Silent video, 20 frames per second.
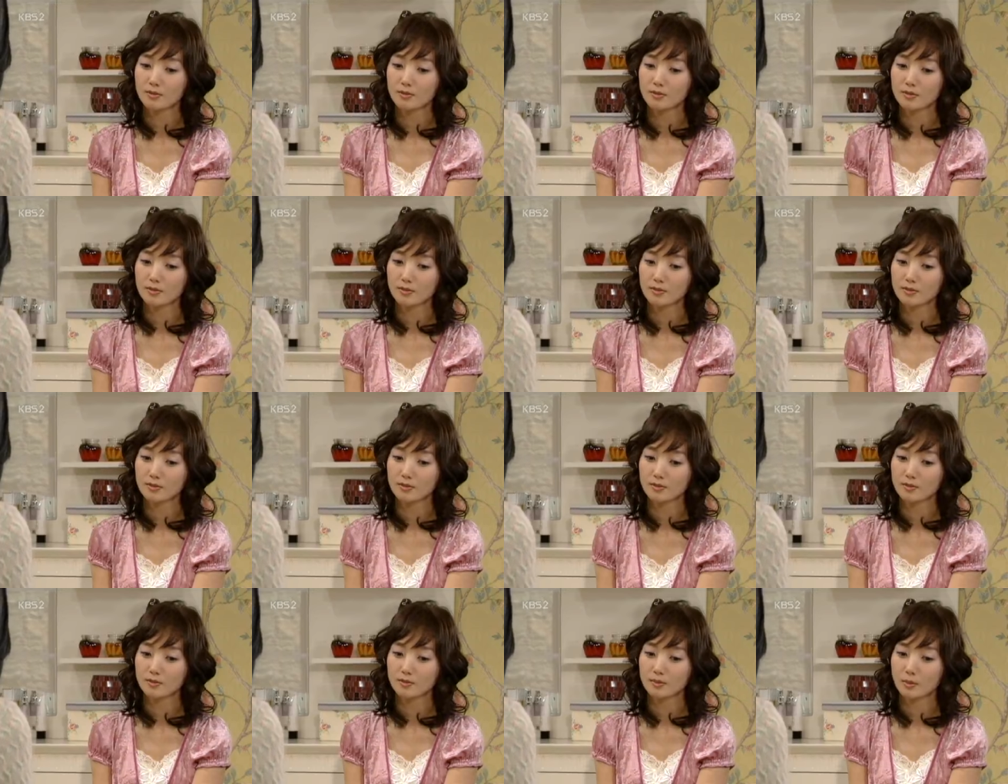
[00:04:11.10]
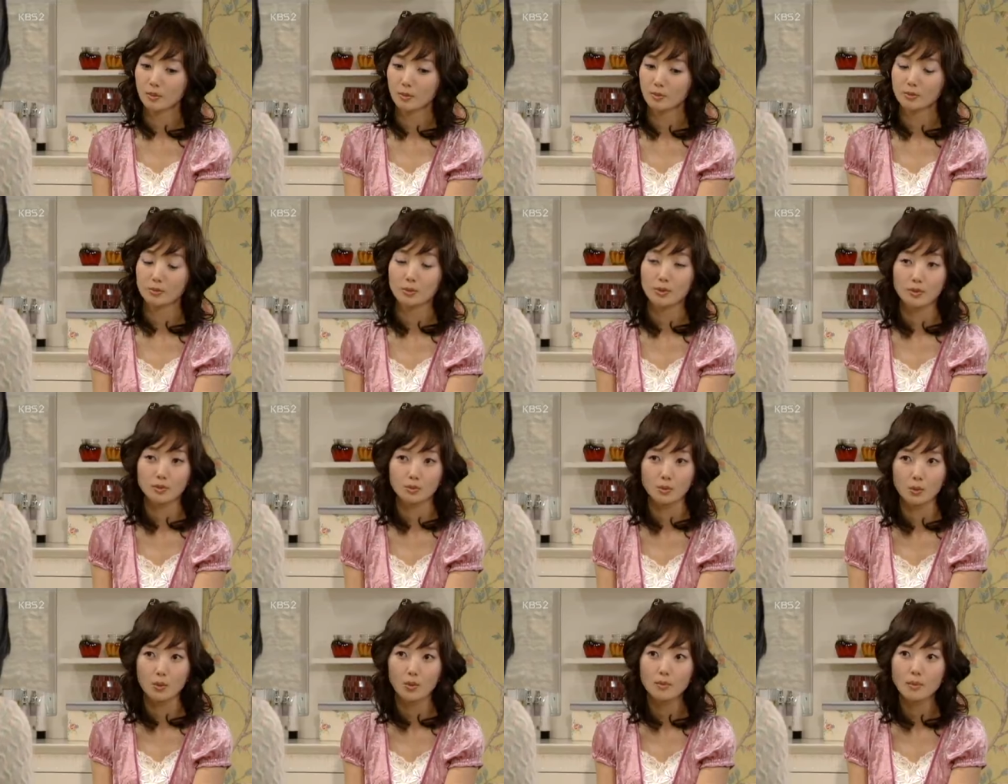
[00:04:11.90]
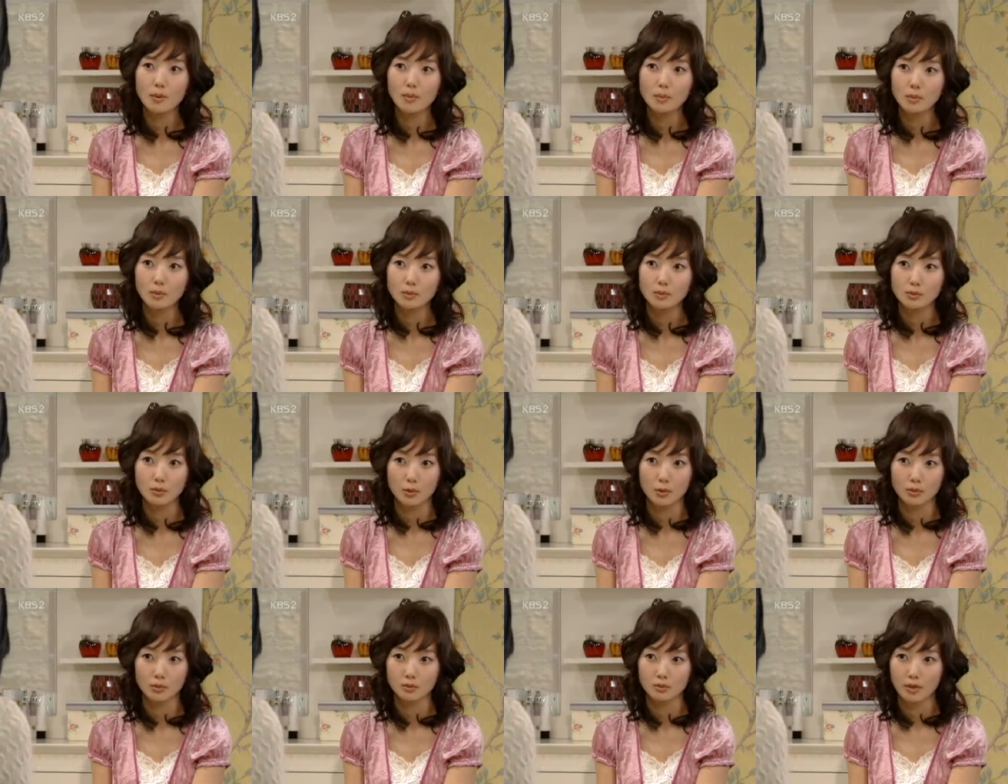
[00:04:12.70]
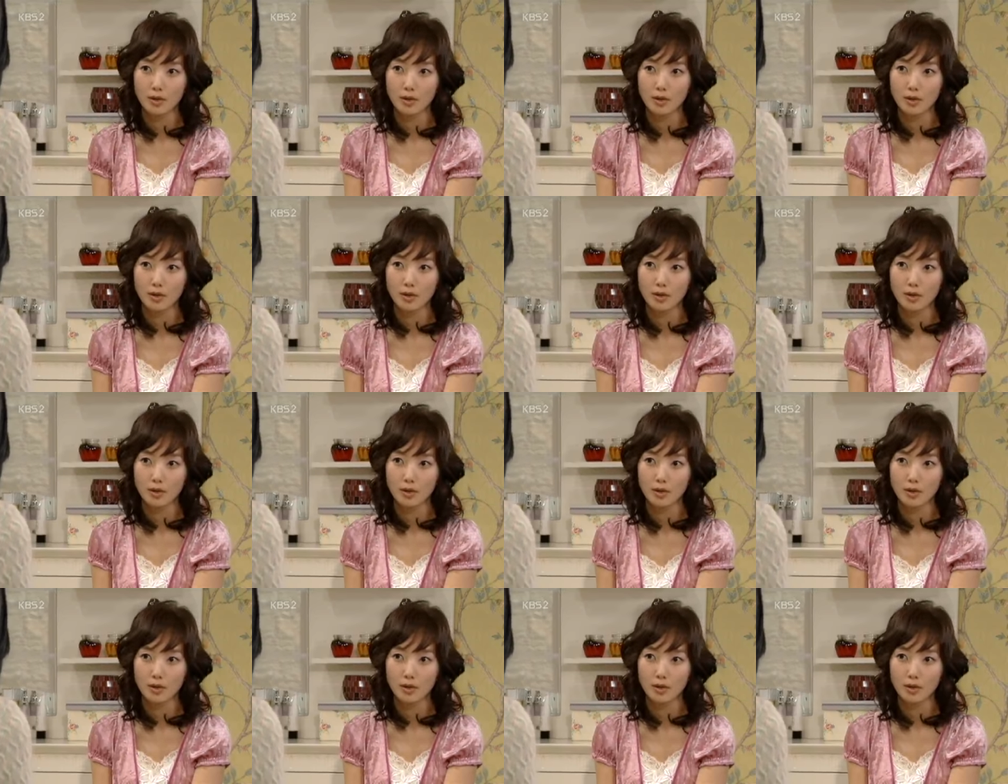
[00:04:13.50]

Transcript: 있어야지. 어떻게 조건만 보고